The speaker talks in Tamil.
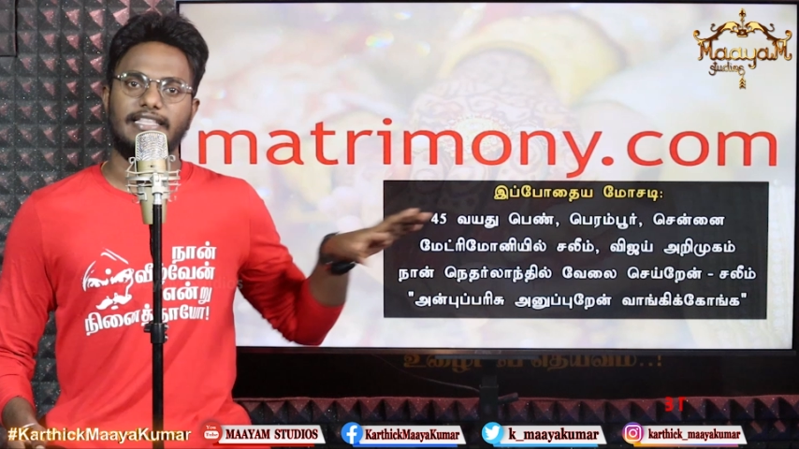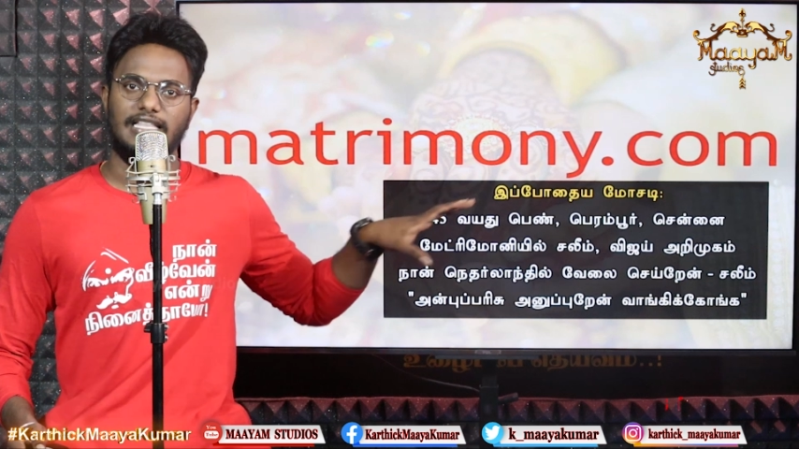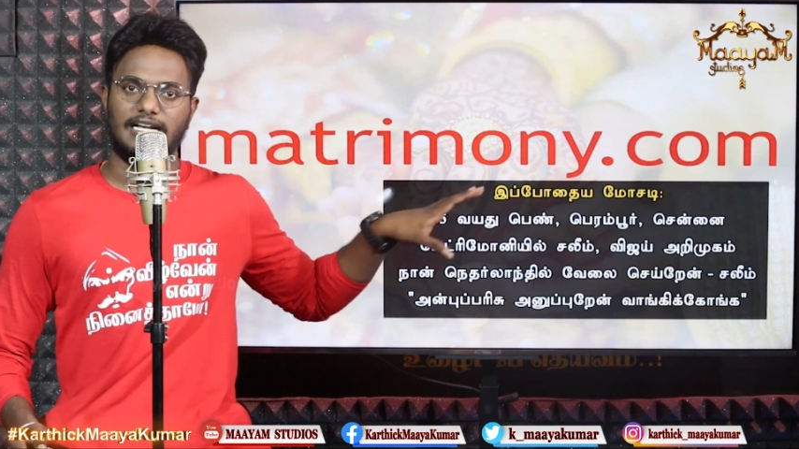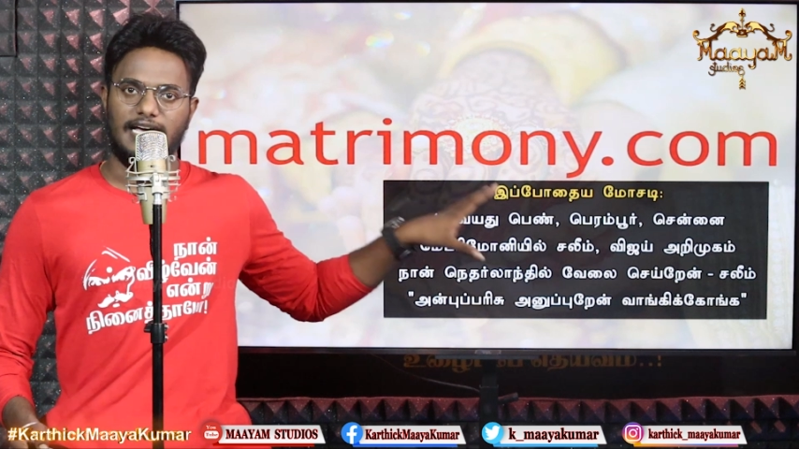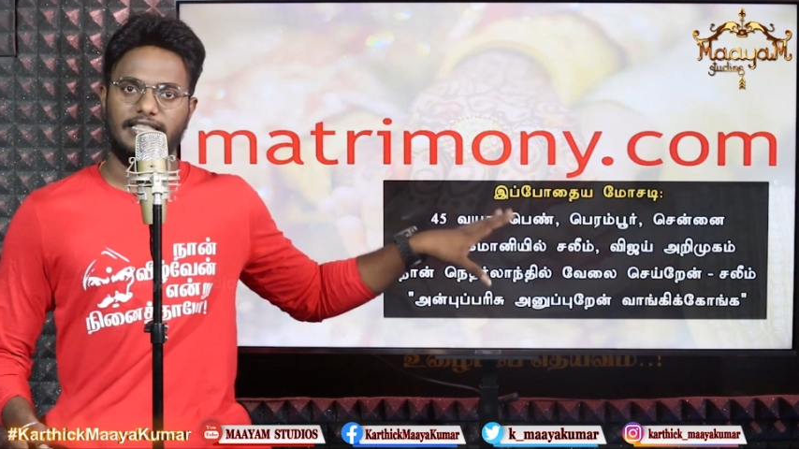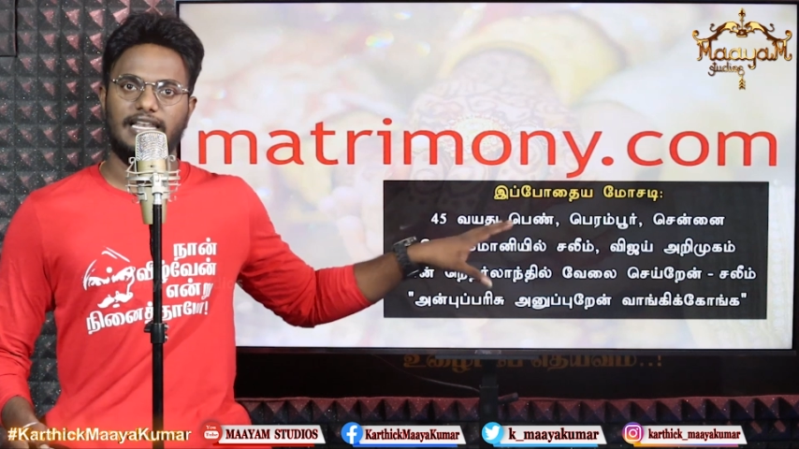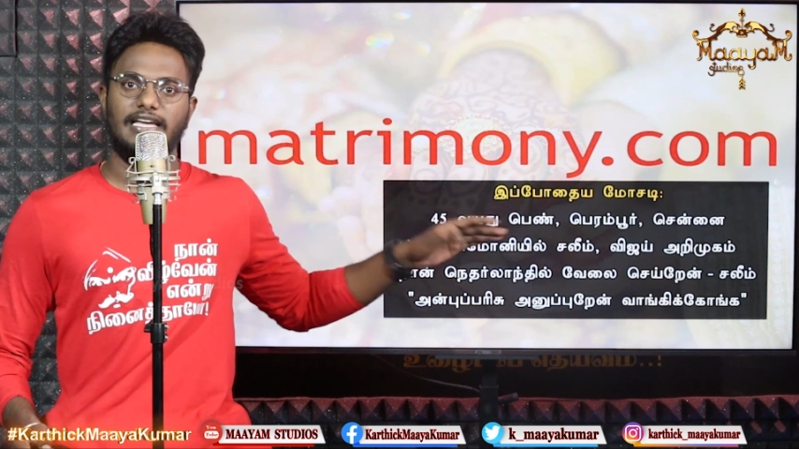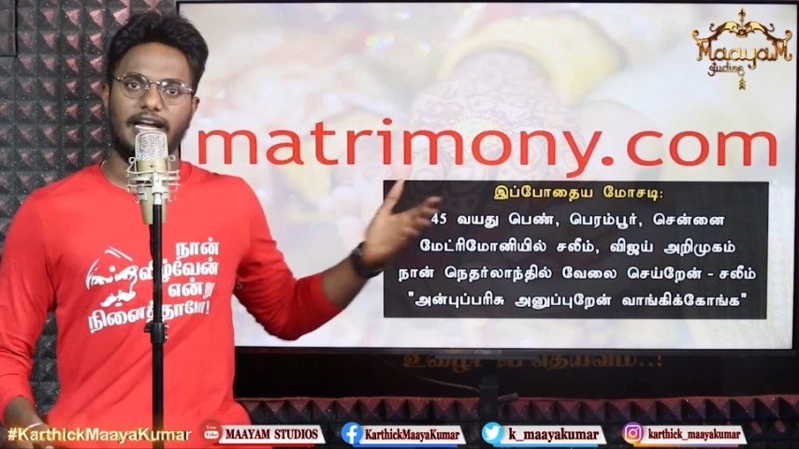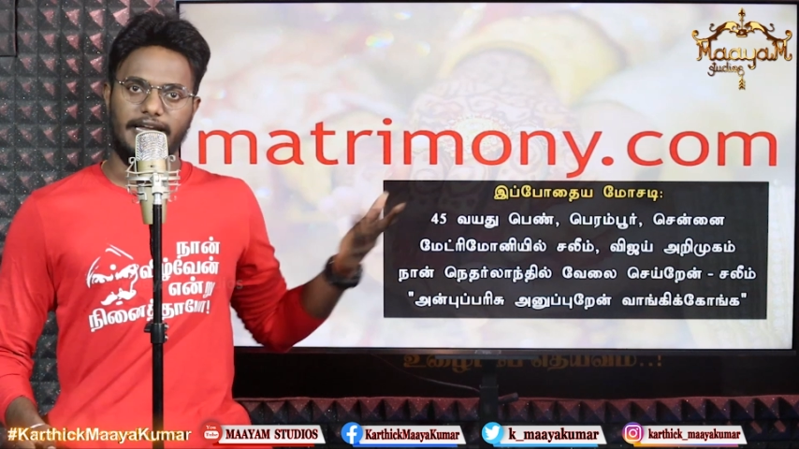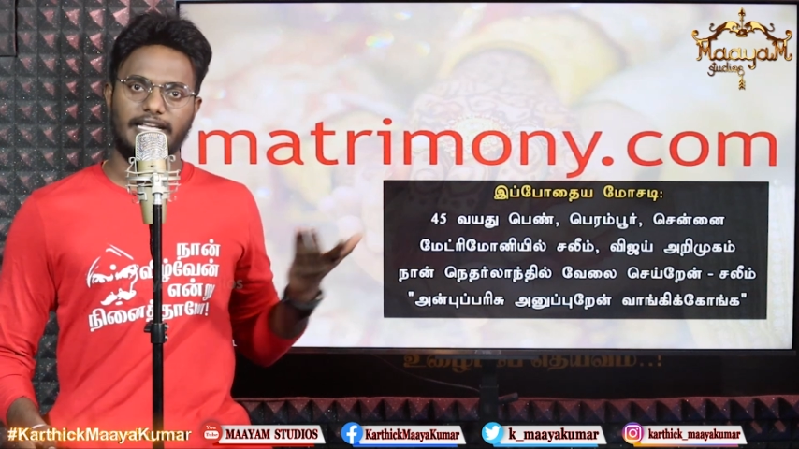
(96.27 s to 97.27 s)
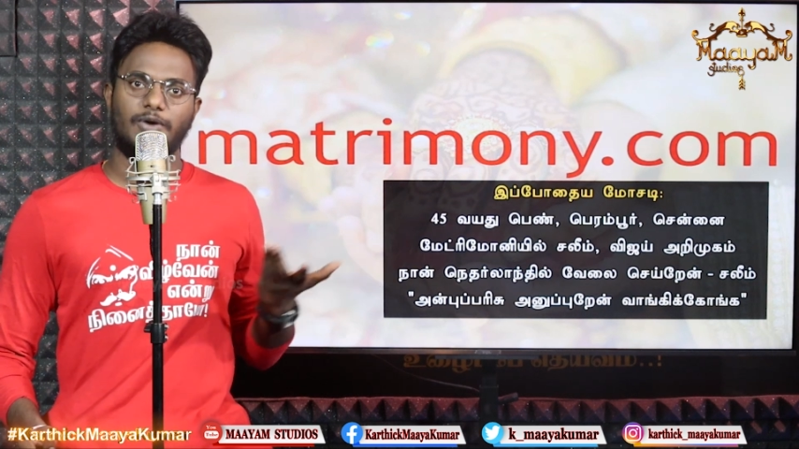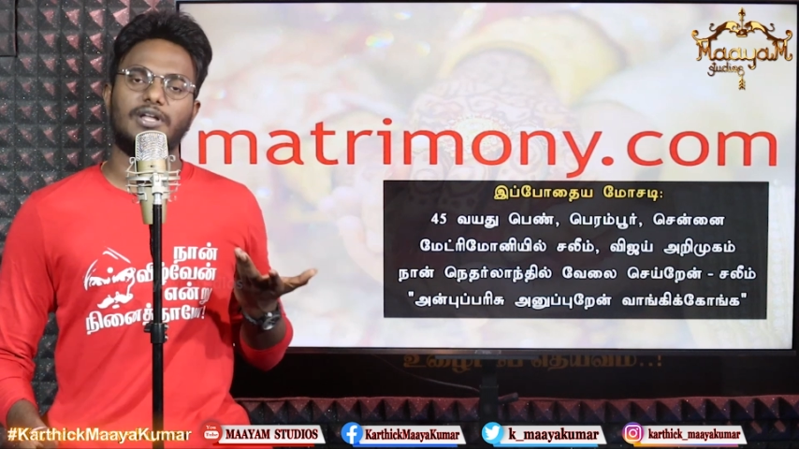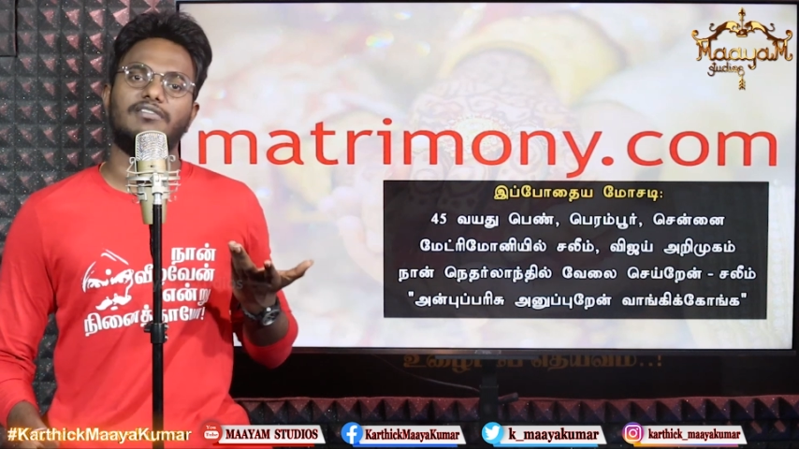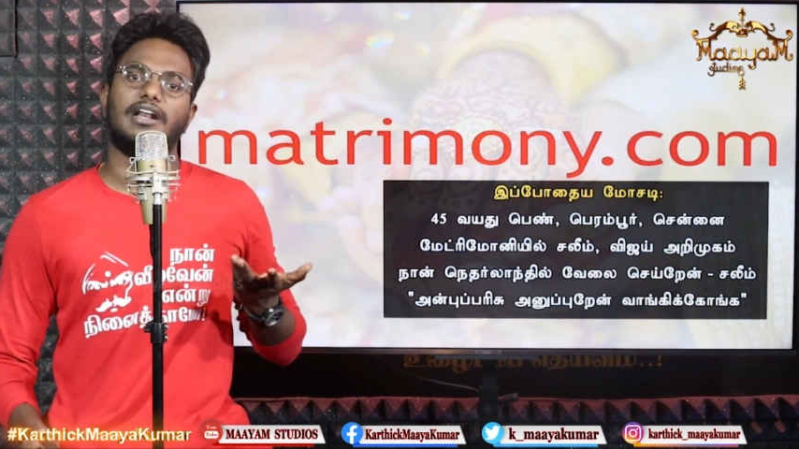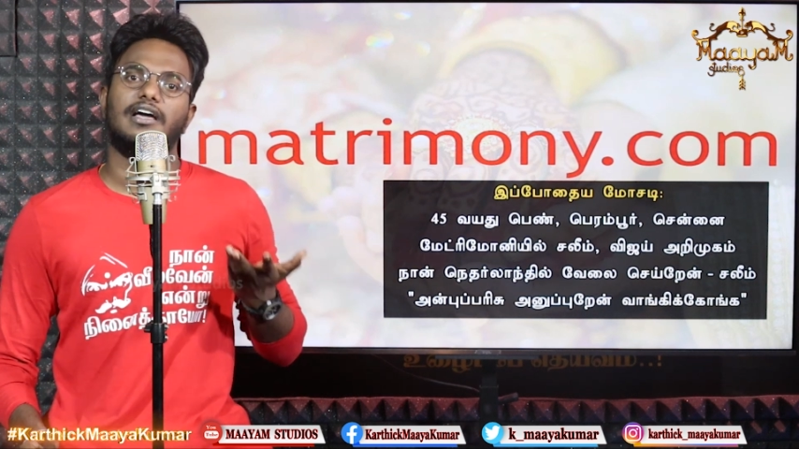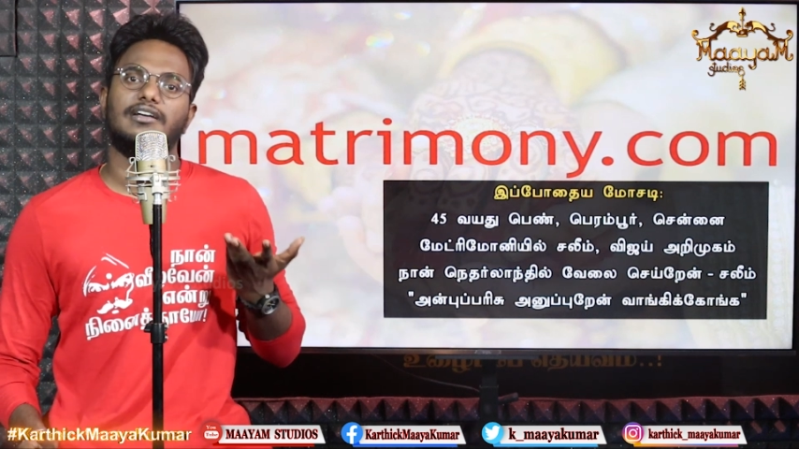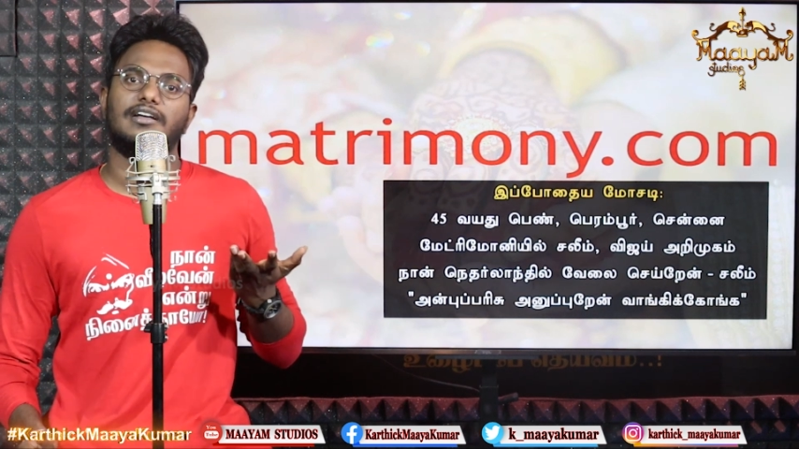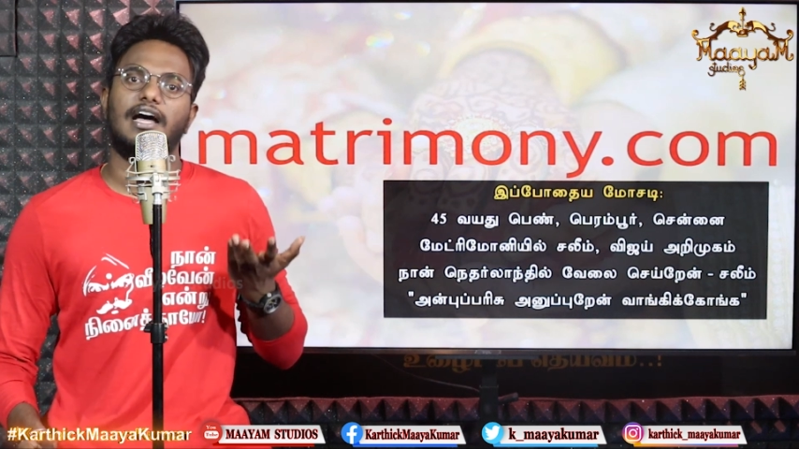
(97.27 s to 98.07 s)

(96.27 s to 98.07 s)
இந்த கதையில் நீங்கள் கூட வரலாம்